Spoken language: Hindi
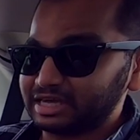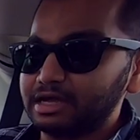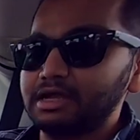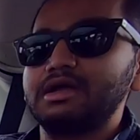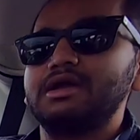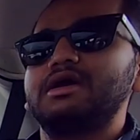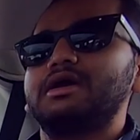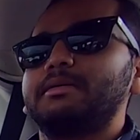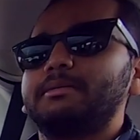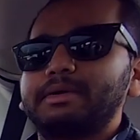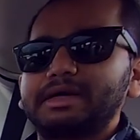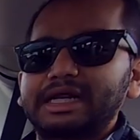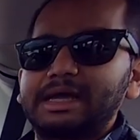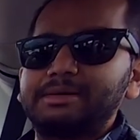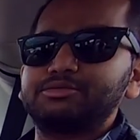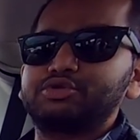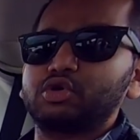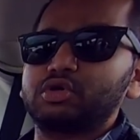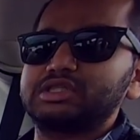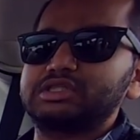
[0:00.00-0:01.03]
है बट आई
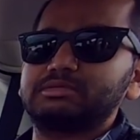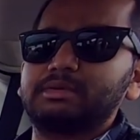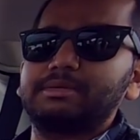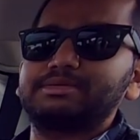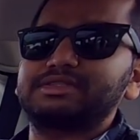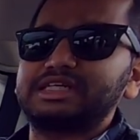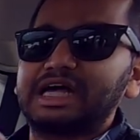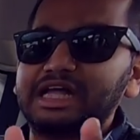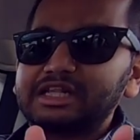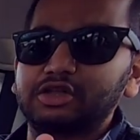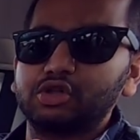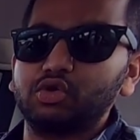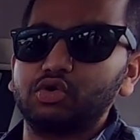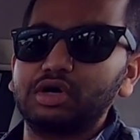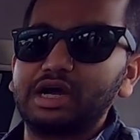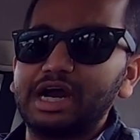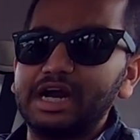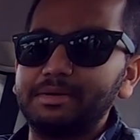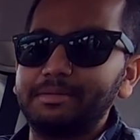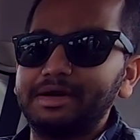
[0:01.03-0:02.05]
एम श्योर जब आप सात
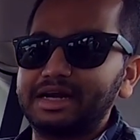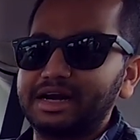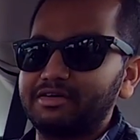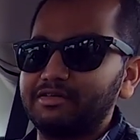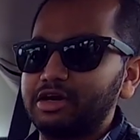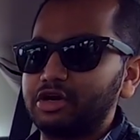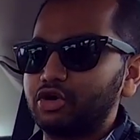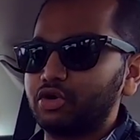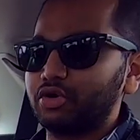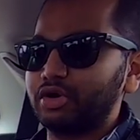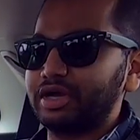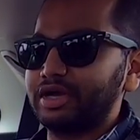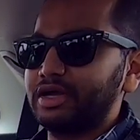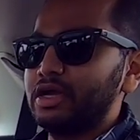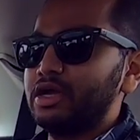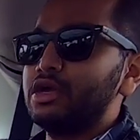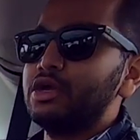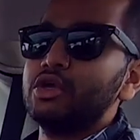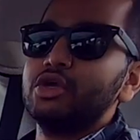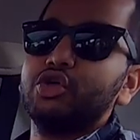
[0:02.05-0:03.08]
लोग गाड़ी में ट्रैवल करोगे
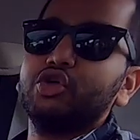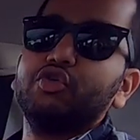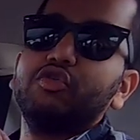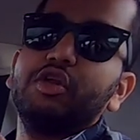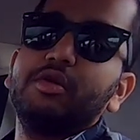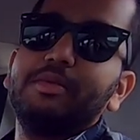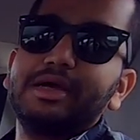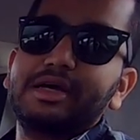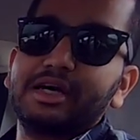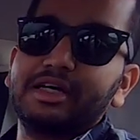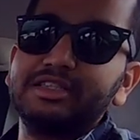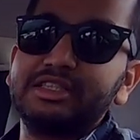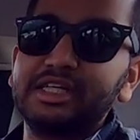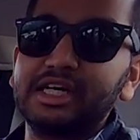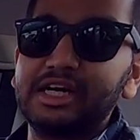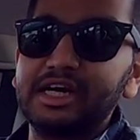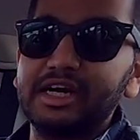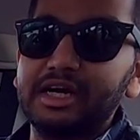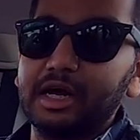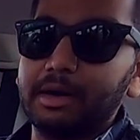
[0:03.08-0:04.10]
यू विल बी
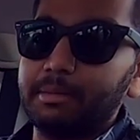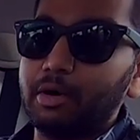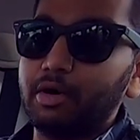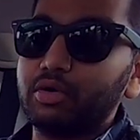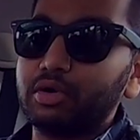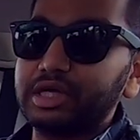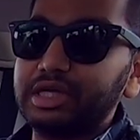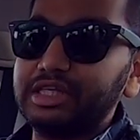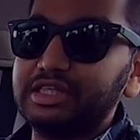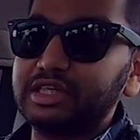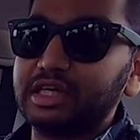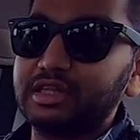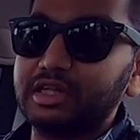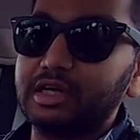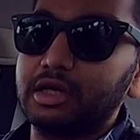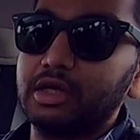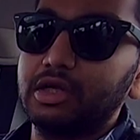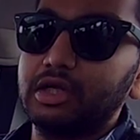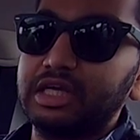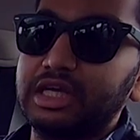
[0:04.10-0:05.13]
कंसिडरेट अबाउट ईच
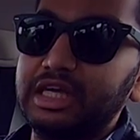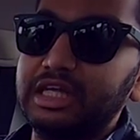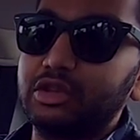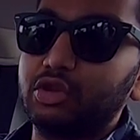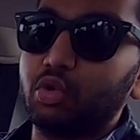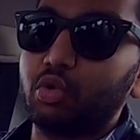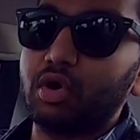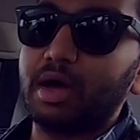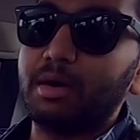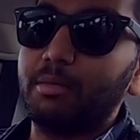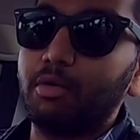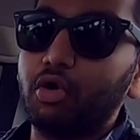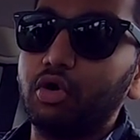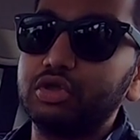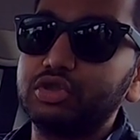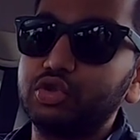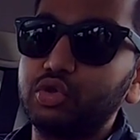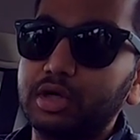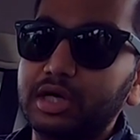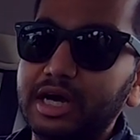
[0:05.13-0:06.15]
अदर कि थोड़ा
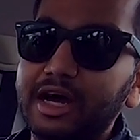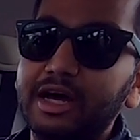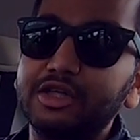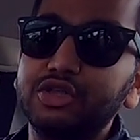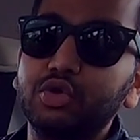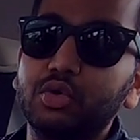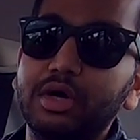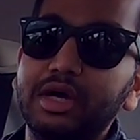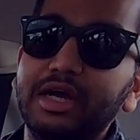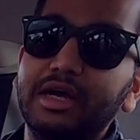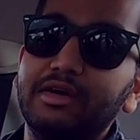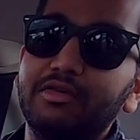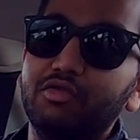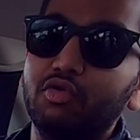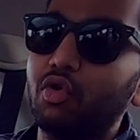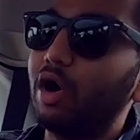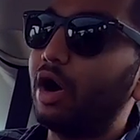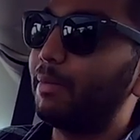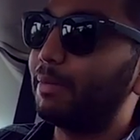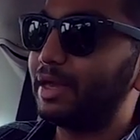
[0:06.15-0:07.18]
बहुत जगह जो है
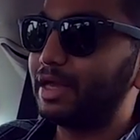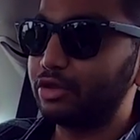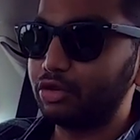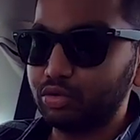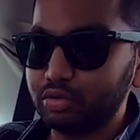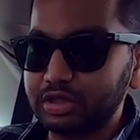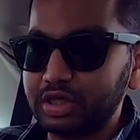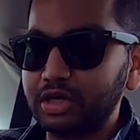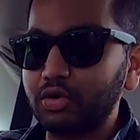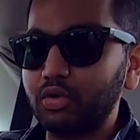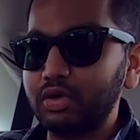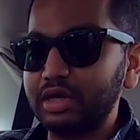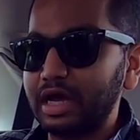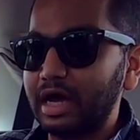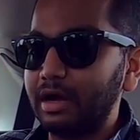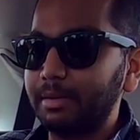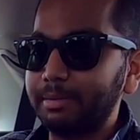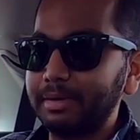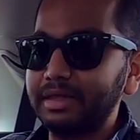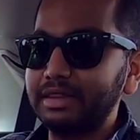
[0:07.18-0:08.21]
वो आप एक दूसरे को
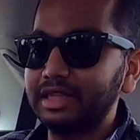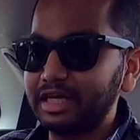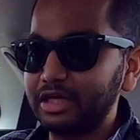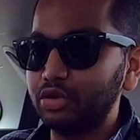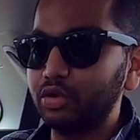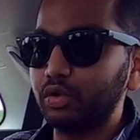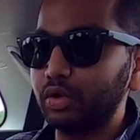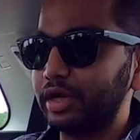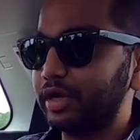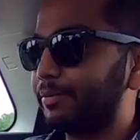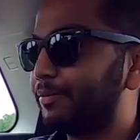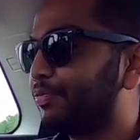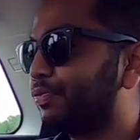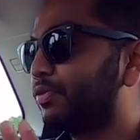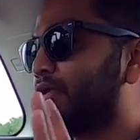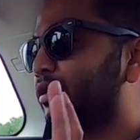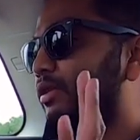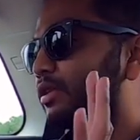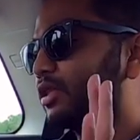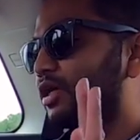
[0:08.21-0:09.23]
यहाँ पे दे दोगे
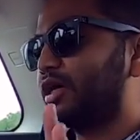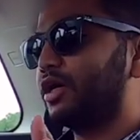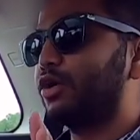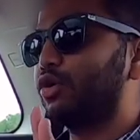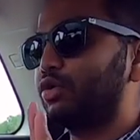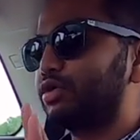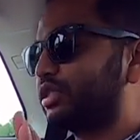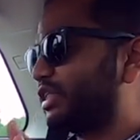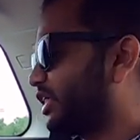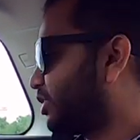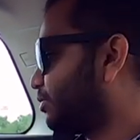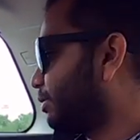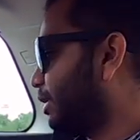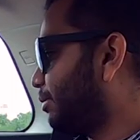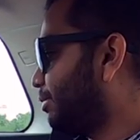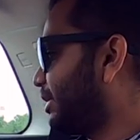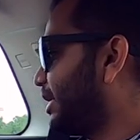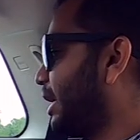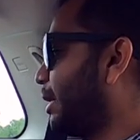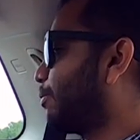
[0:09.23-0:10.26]
थर्ड रो सीट्स
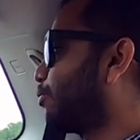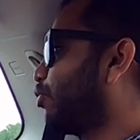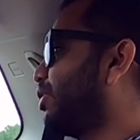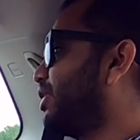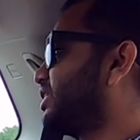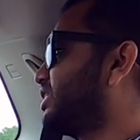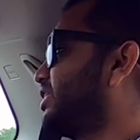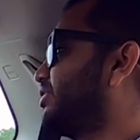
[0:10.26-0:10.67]
में भी आपको ए